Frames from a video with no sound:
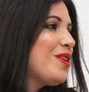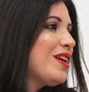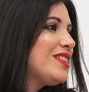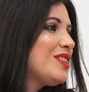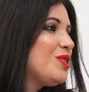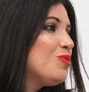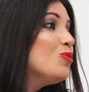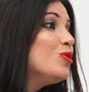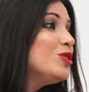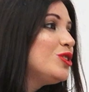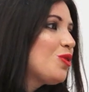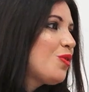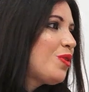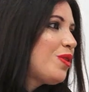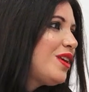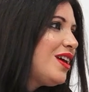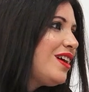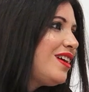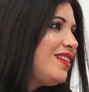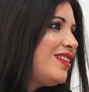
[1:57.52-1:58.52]
que es muy
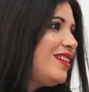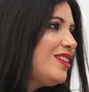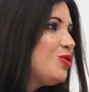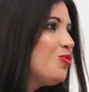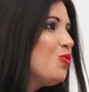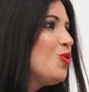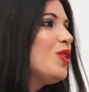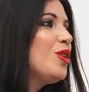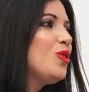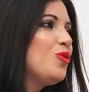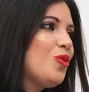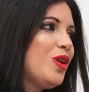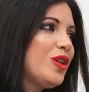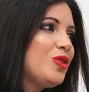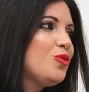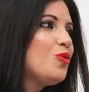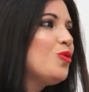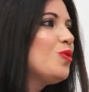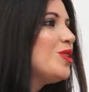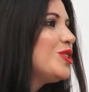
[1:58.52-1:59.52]
social, es muy de tú a
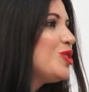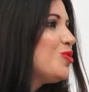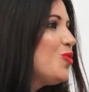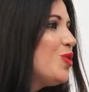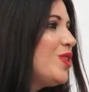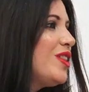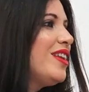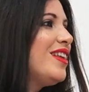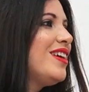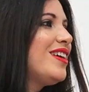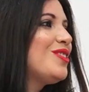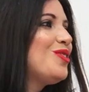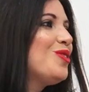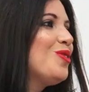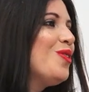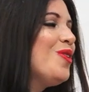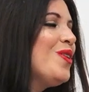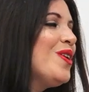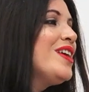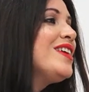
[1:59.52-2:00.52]
tú, es muy
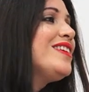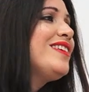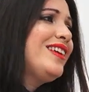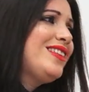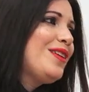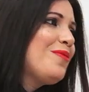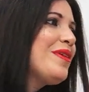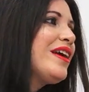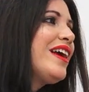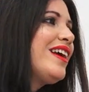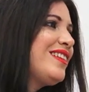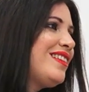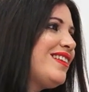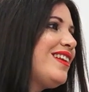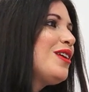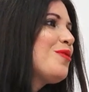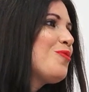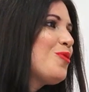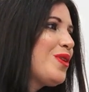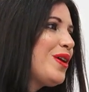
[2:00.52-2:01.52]
directo y ahí también hay que
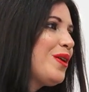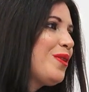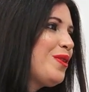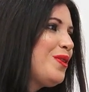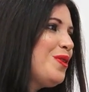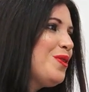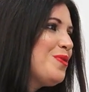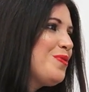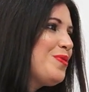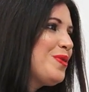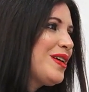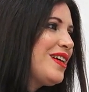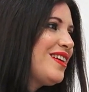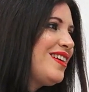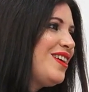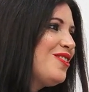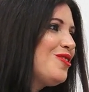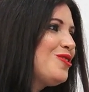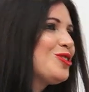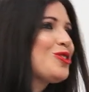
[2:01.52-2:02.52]
tener vocación, porque
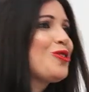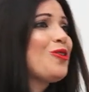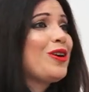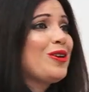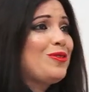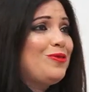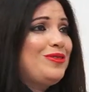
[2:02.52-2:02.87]
claro, no es coger